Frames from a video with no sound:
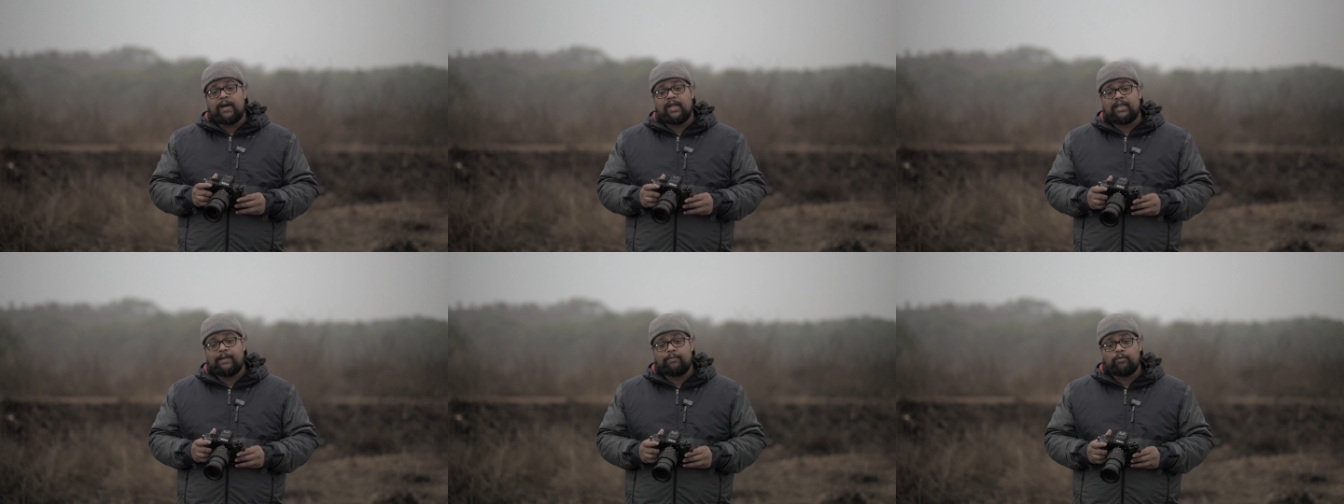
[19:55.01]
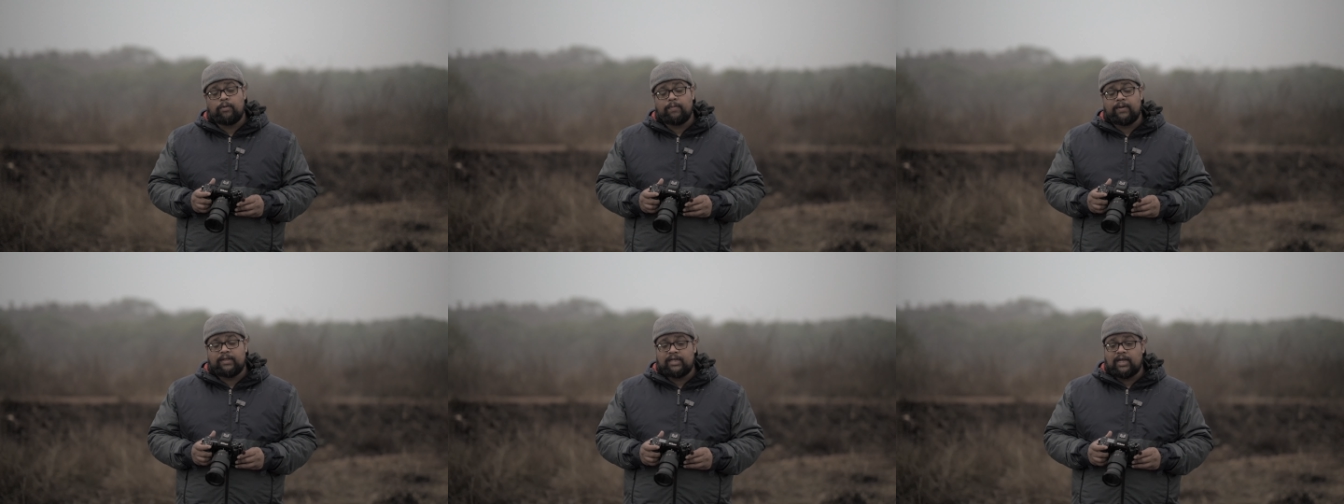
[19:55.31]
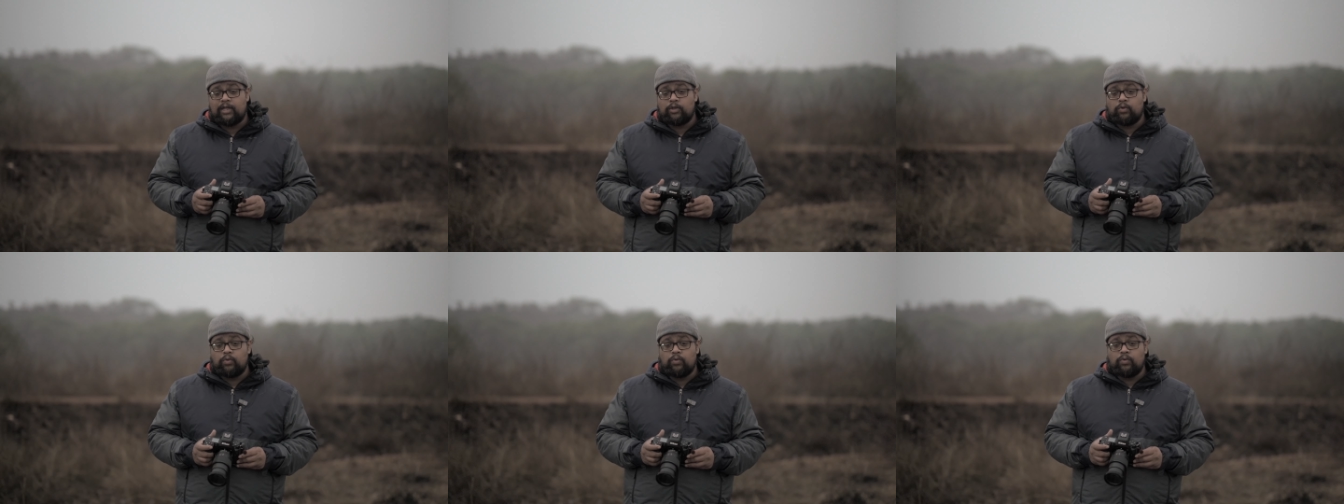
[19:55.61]
बात आपको
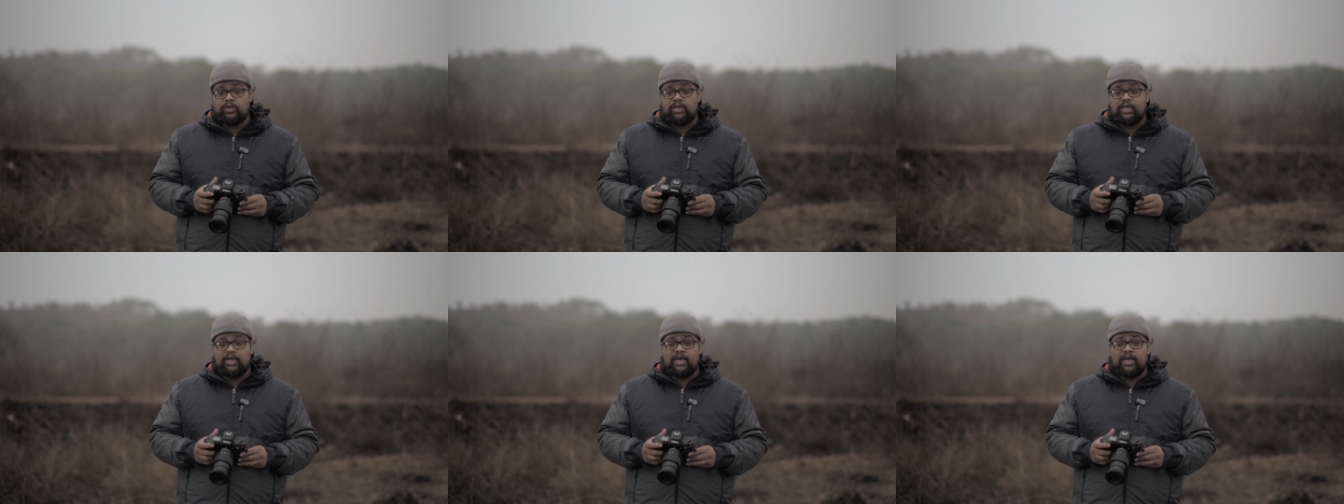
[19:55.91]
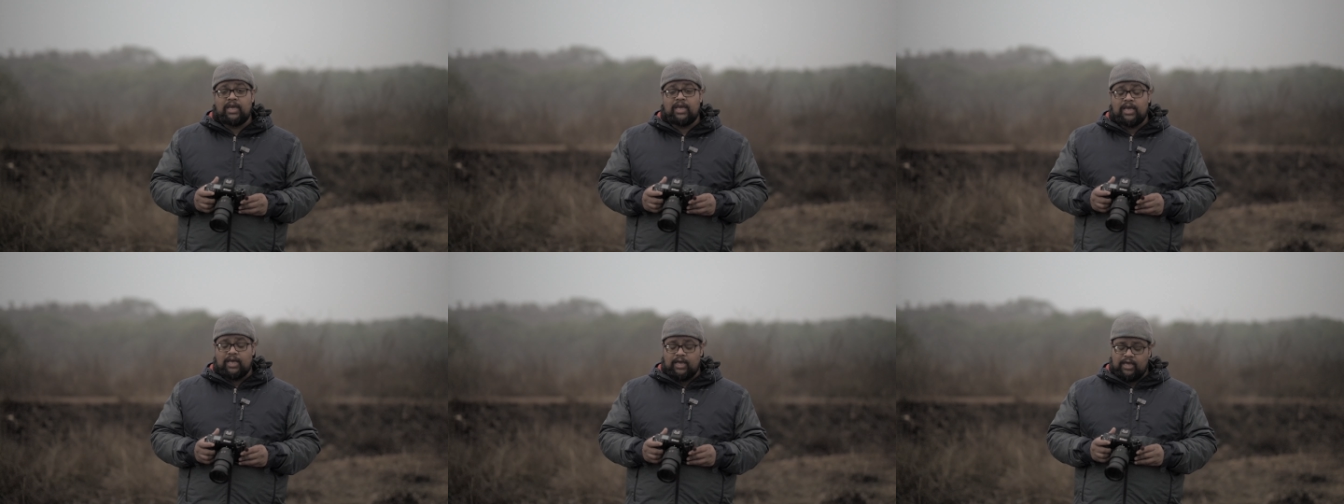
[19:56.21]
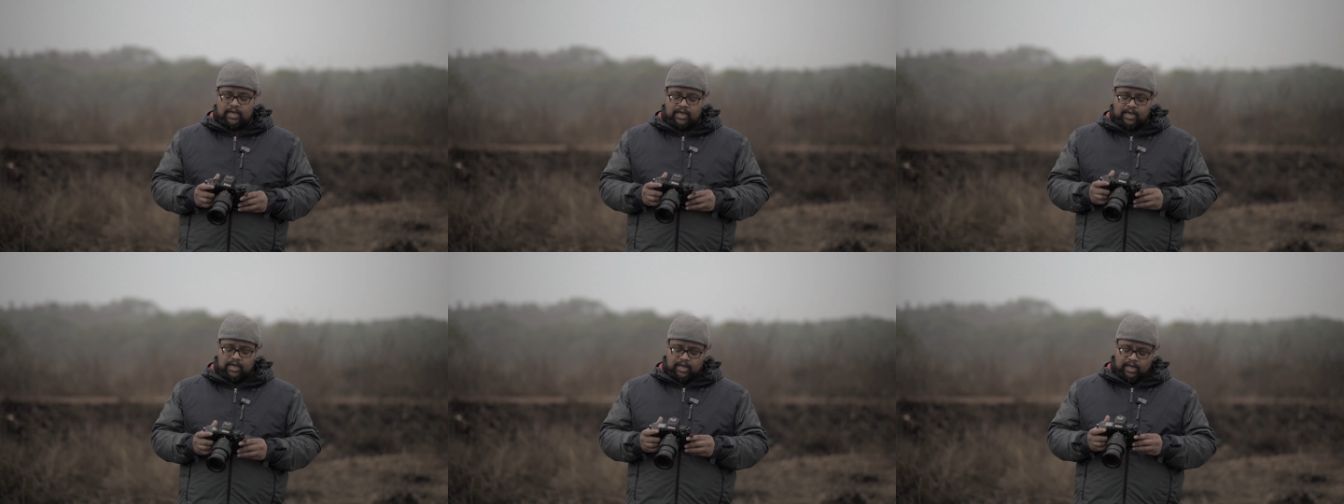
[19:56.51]
बता दूँ ये
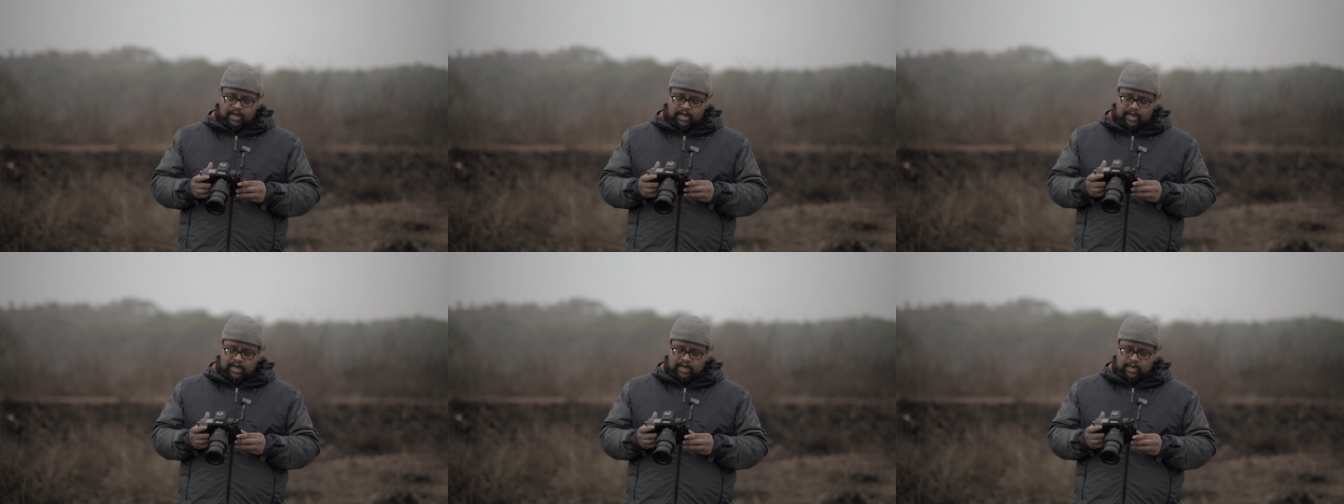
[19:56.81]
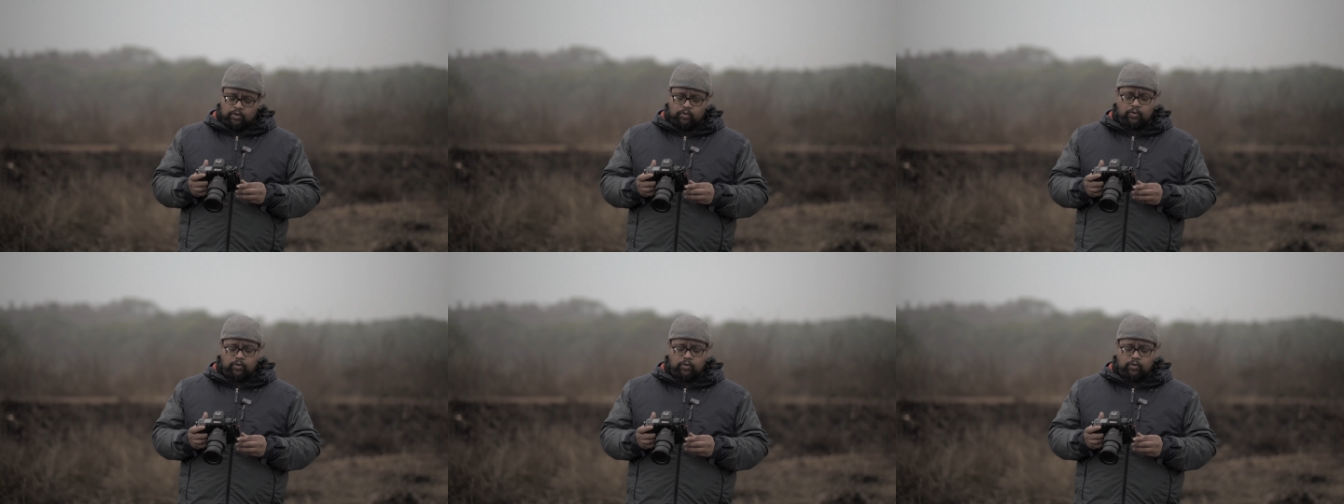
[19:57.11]
आ,